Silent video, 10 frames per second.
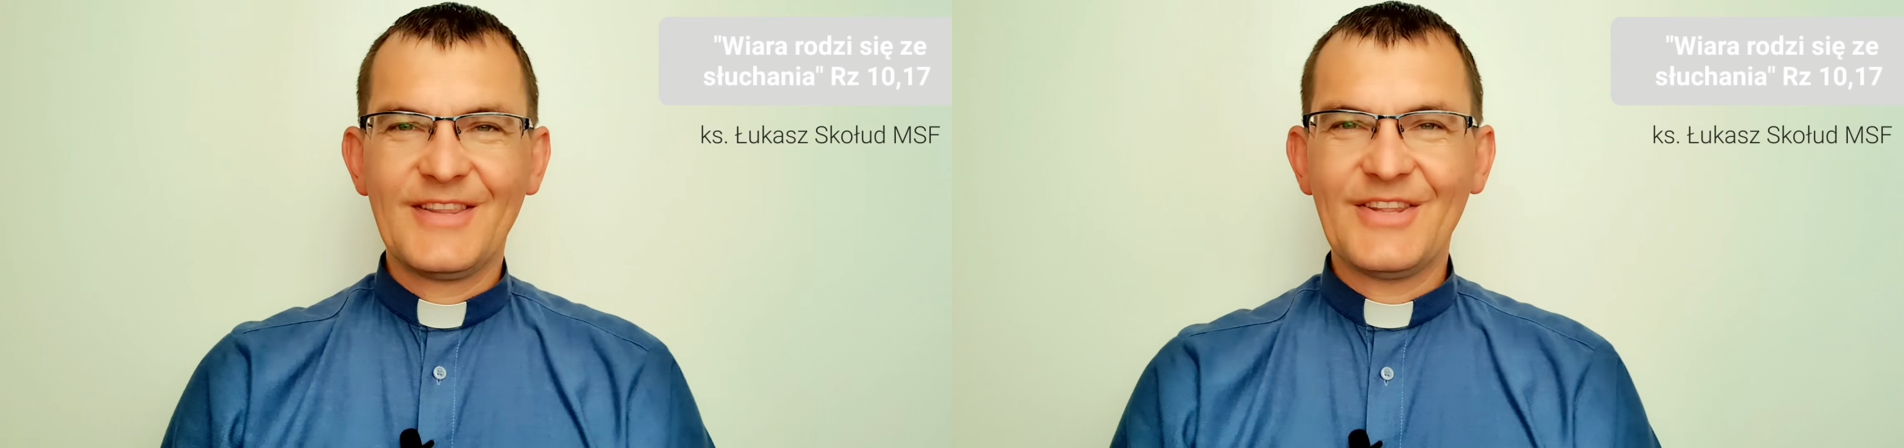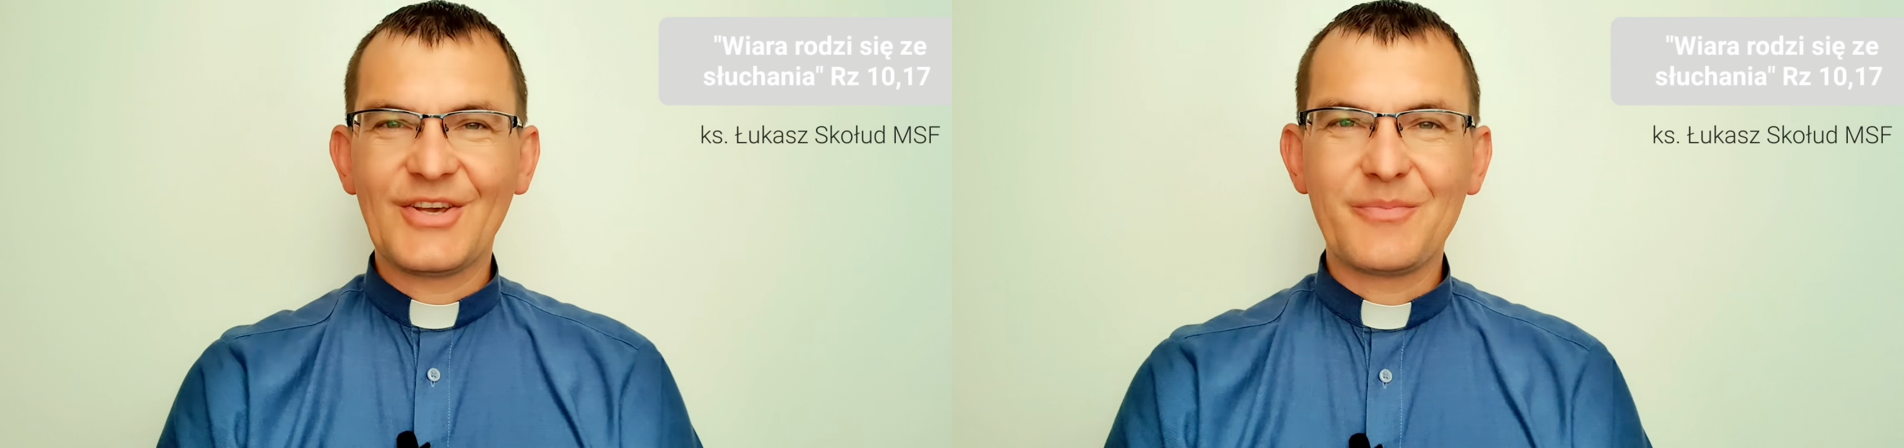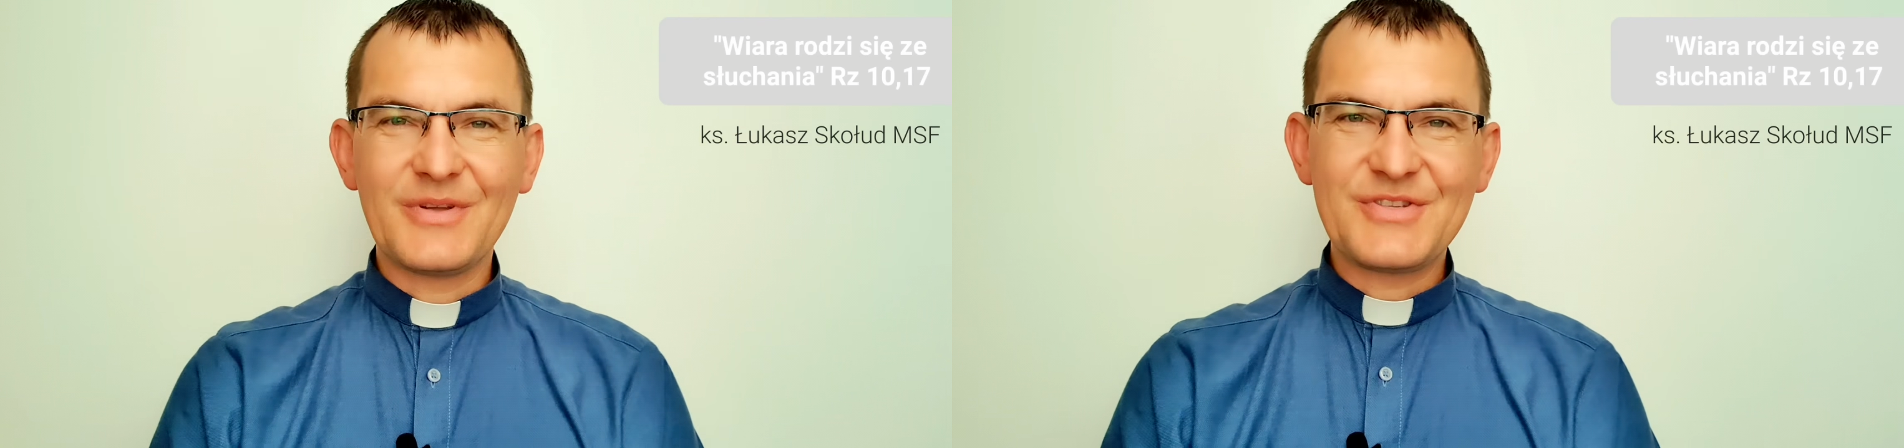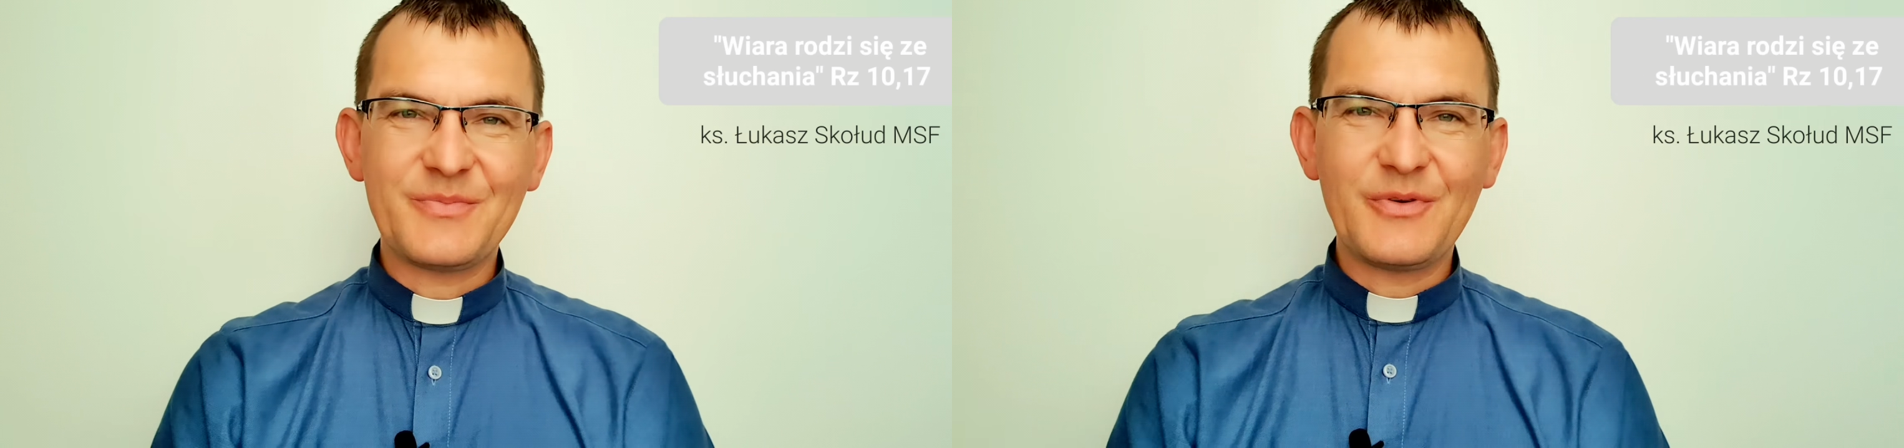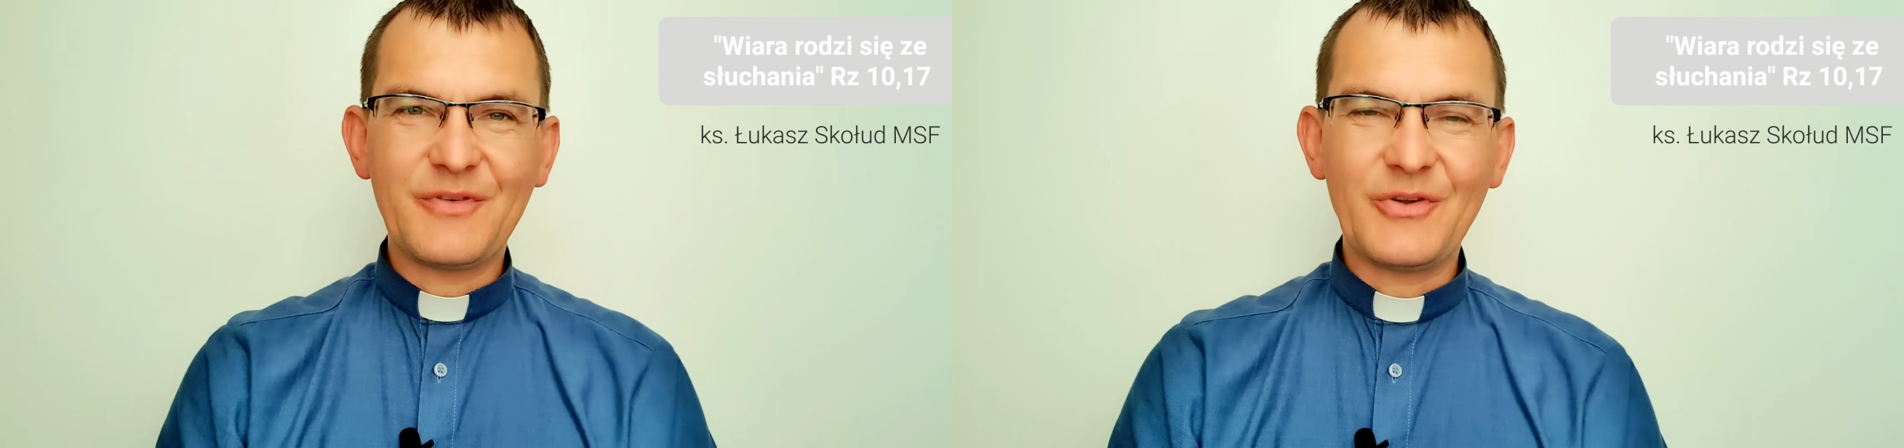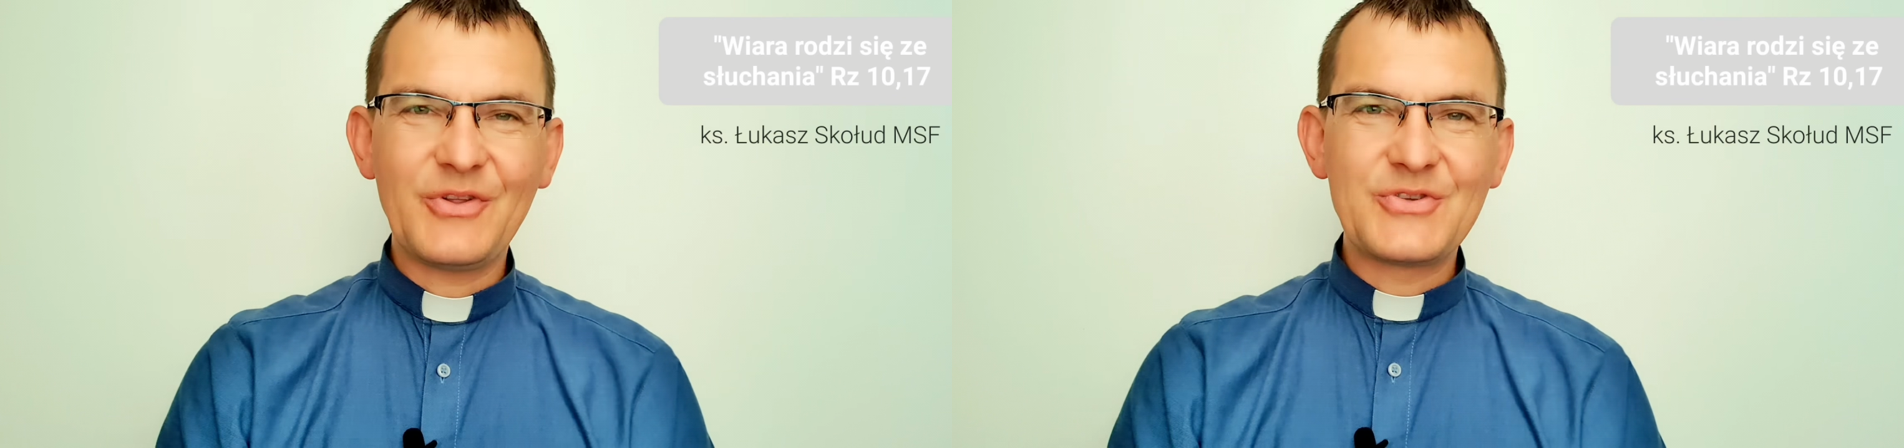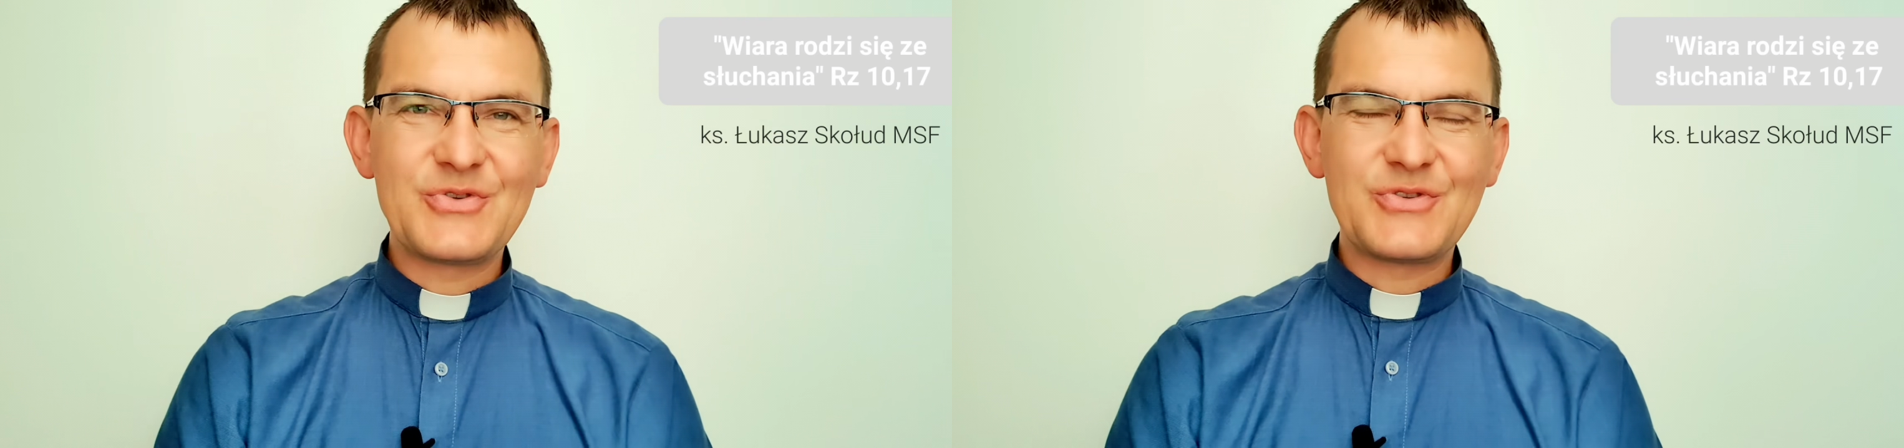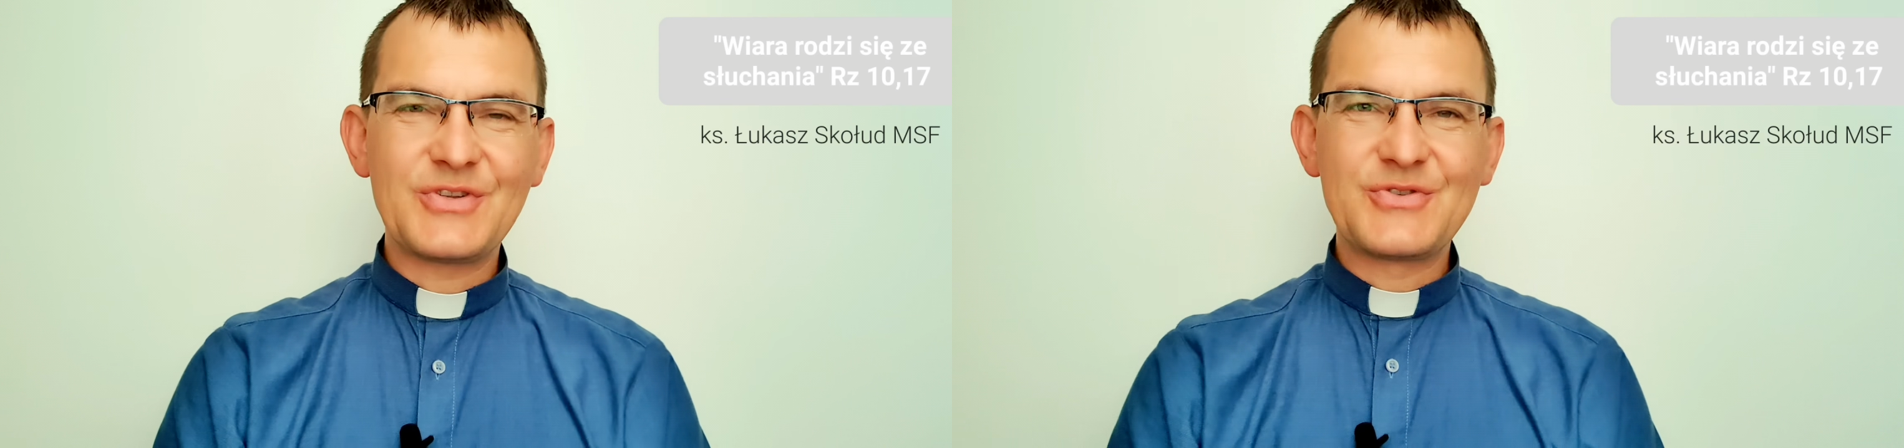Niech będzie pochwalony
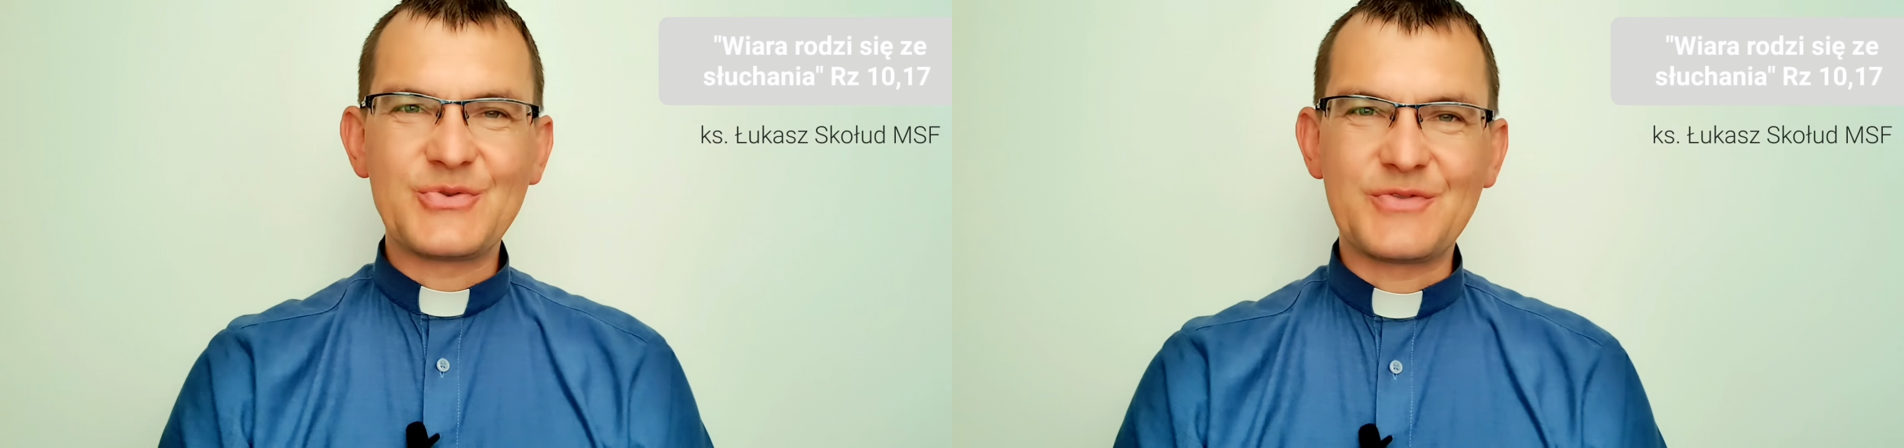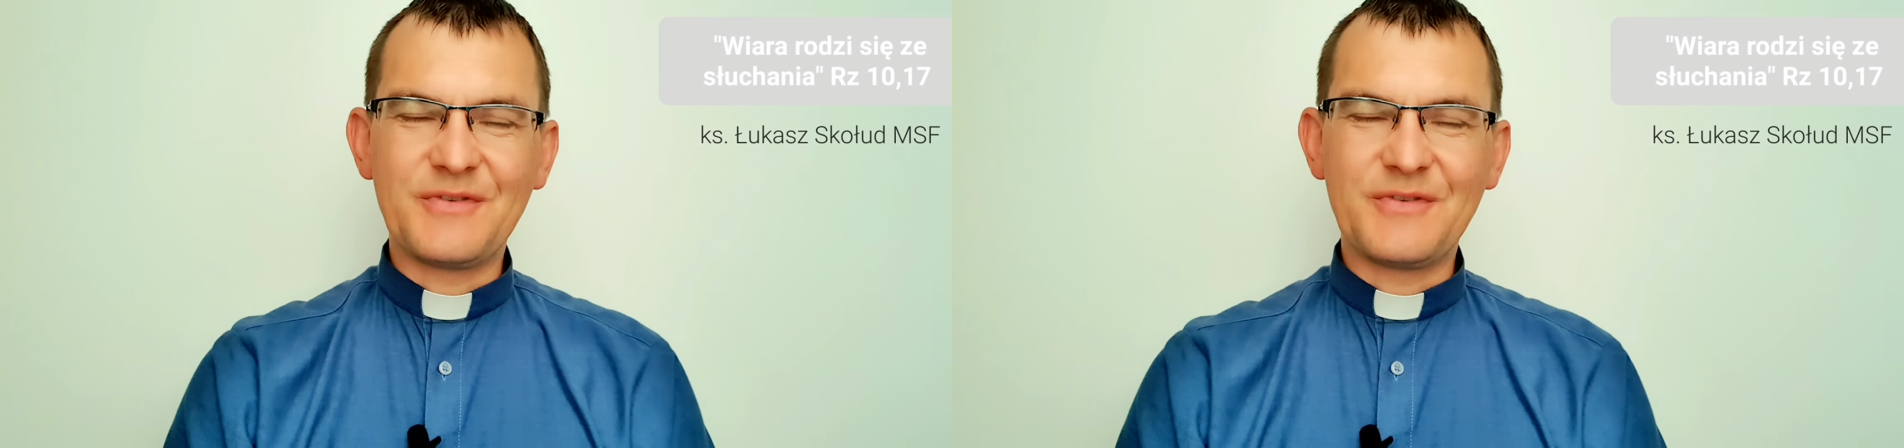Jezus Chrystus.